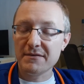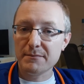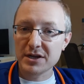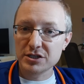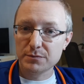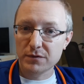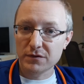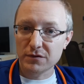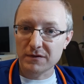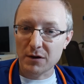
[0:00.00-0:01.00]
będzie
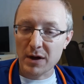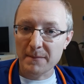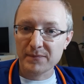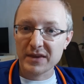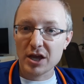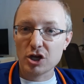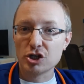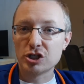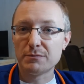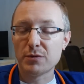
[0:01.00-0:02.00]
powodowała,
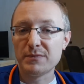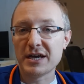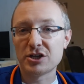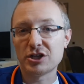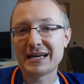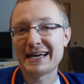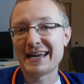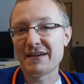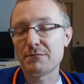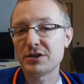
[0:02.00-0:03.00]
że po pierwsze
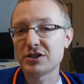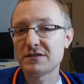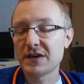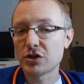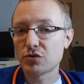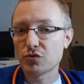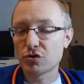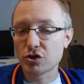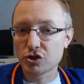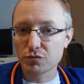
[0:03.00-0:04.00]
krew będzie z większą
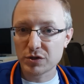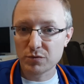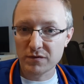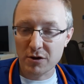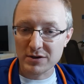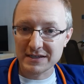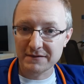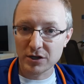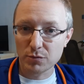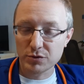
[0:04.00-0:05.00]
trudnością przepływała z
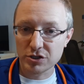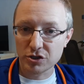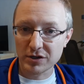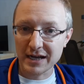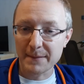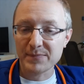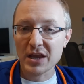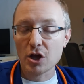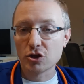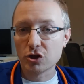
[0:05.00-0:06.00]
lewego przedsionka
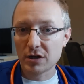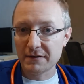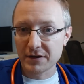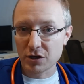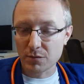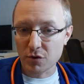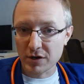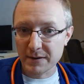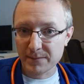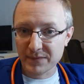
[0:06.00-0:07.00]
do lewej
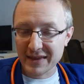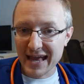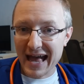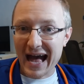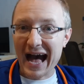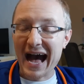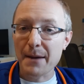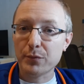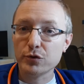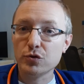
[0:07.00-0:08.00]
komory,
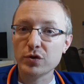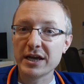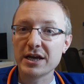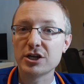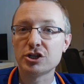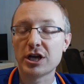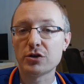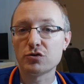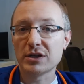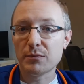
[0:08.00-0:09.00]
a po drugie, że
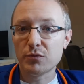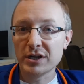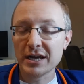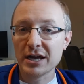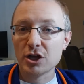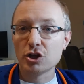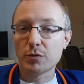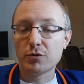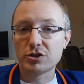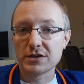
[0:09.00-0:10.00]
jak już napłynie,
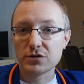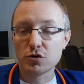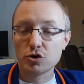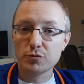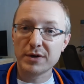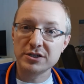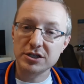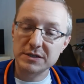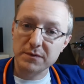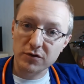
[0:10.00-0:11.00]
to podczas skurczu
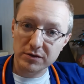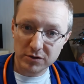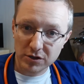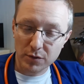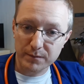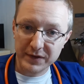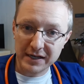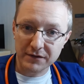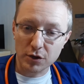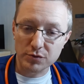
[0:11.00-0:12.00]
będzie się z powrotem do tego
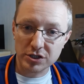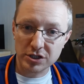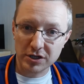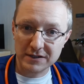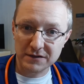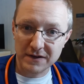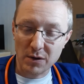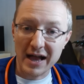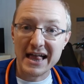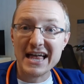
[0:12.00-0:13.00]
lewego przedsionka
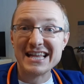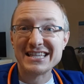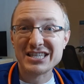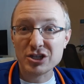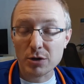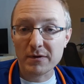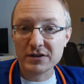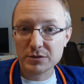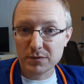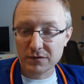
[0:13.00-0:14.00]
cofała. Co
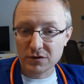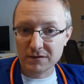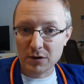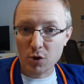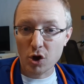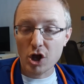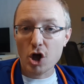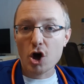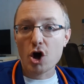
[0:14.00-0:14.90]
będzie powodowało